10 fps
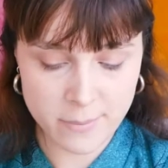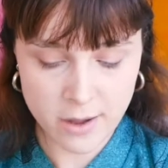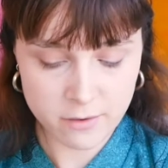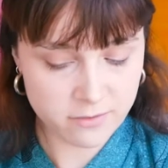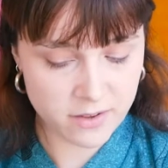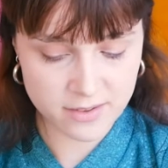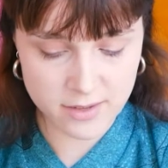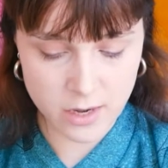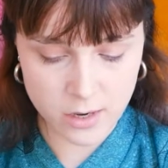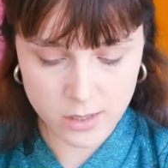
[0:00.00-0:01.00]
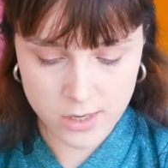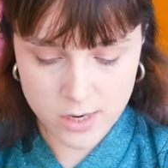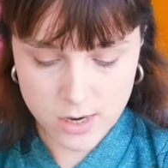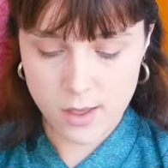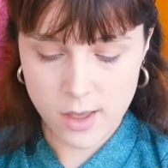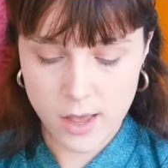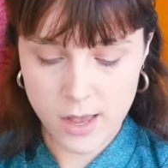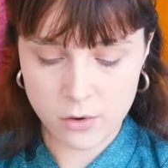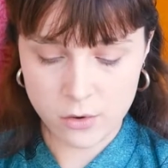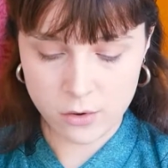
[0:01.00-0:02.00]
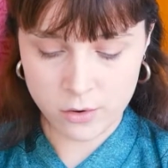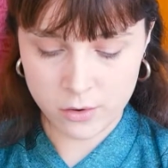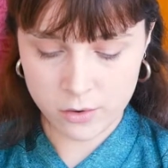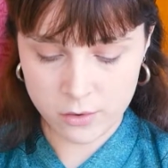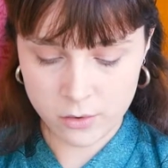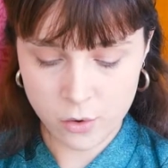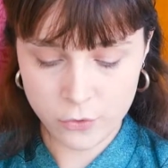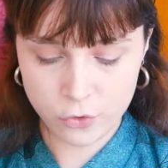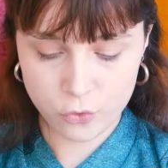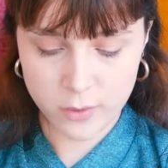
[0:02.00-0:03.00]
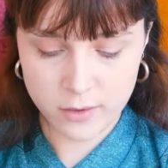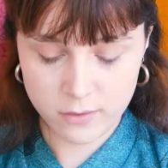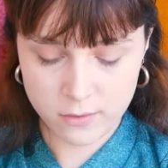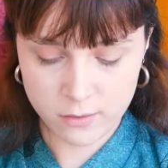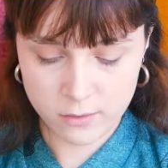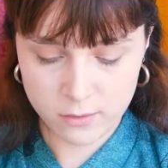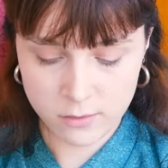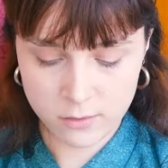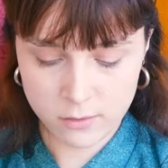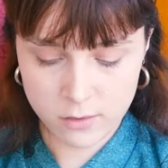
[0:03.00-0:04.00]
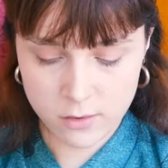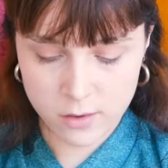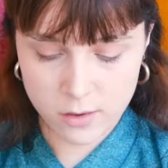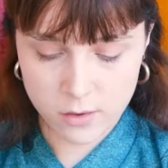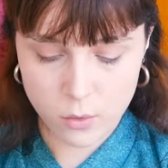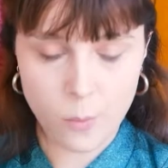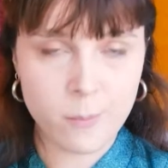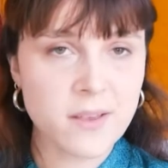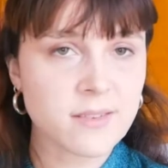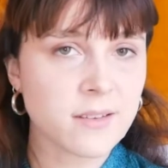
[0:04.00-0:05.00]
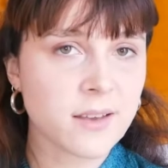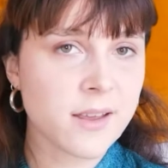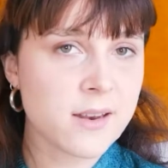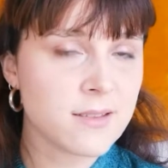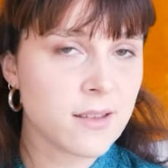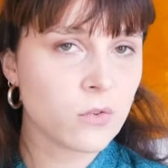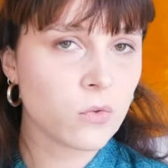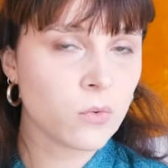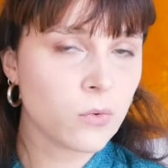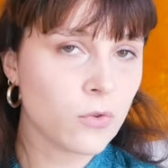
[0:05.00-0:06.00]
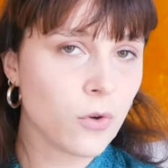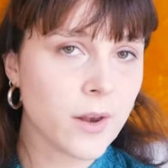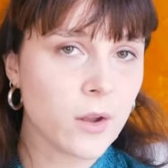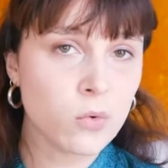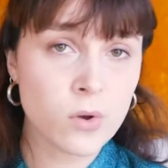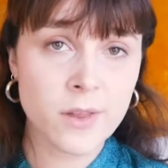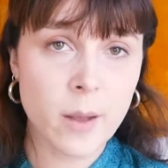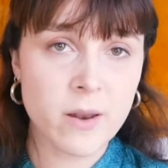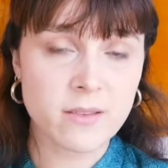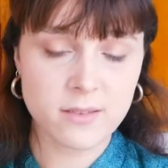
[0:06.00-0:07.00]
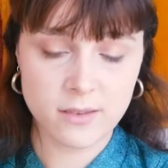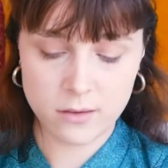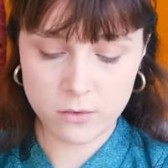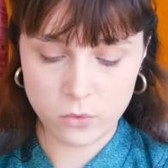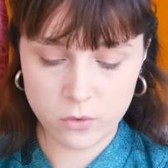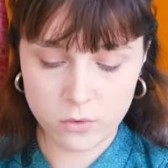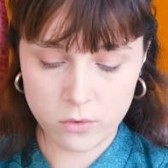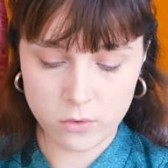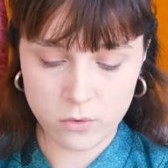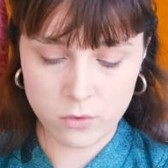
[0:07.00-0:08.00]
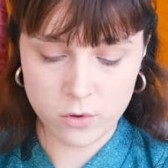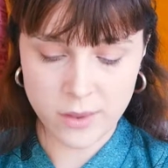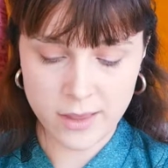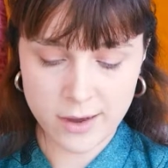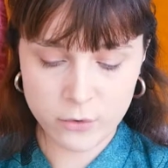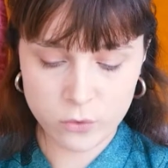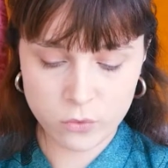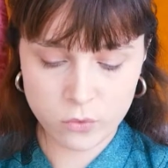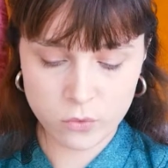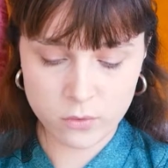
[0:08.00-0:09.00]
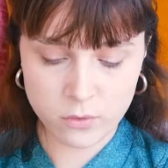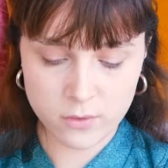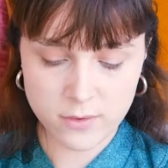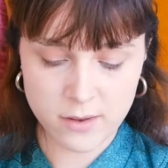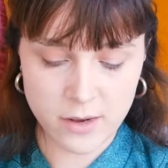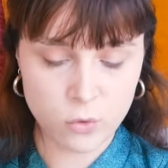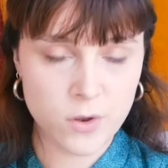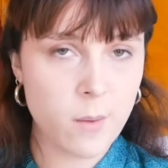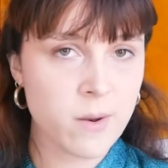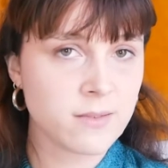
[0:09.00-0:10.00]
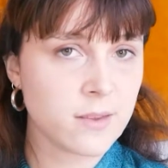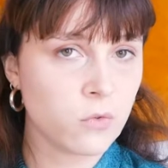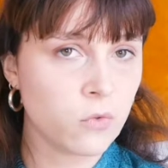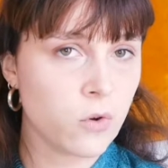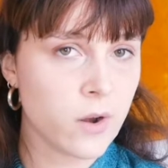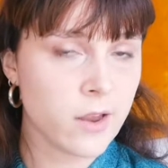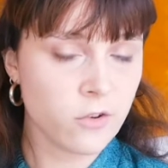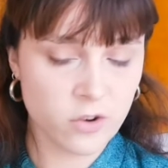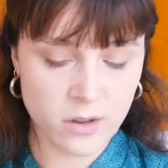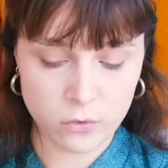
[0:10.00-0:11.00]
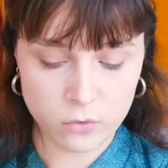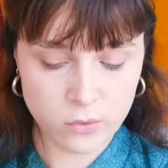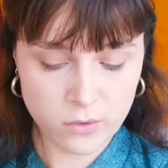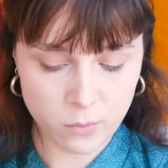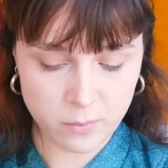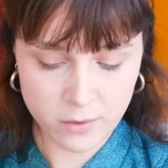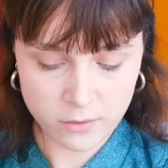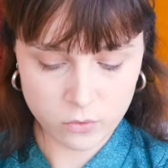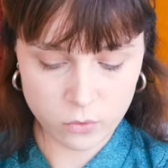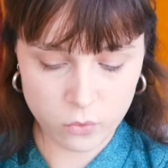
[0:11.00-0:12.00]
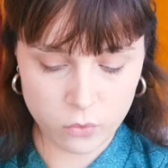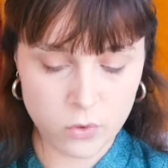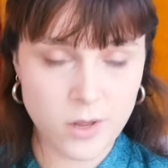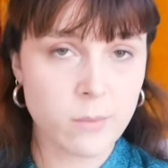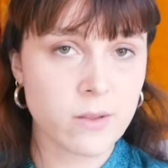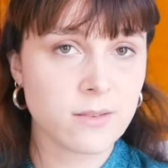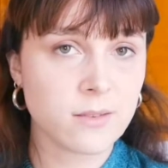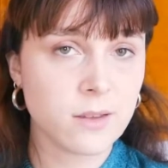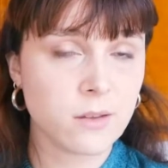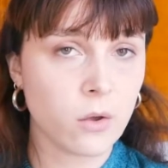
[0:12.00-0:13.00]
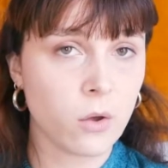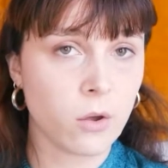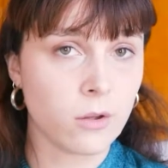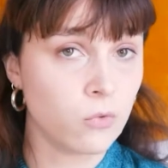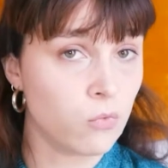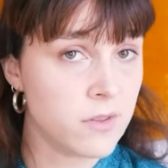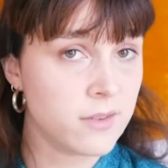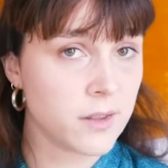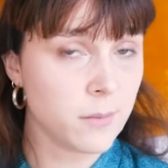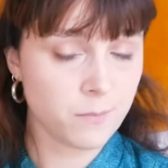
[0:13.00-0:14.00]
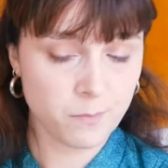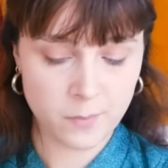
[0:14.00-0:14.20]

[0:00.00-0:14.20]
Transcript: pas facile. Alors ensuite... On passe à des réalisations durant les cours d'art plastique. Donc il y en a quelques-unes, c'est les cours d'art plastique du collège et ensuite on passe aux cours d'art plastique du lycée